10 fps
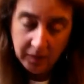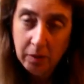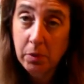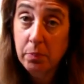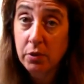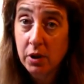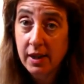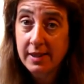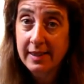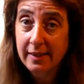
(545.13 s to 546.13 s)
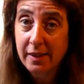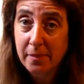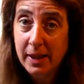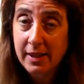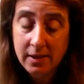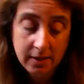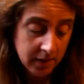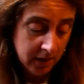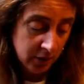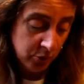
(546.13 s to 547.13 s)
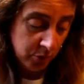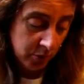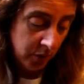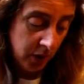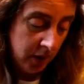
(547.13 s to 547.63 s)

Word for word: Me podría extender más en, esto,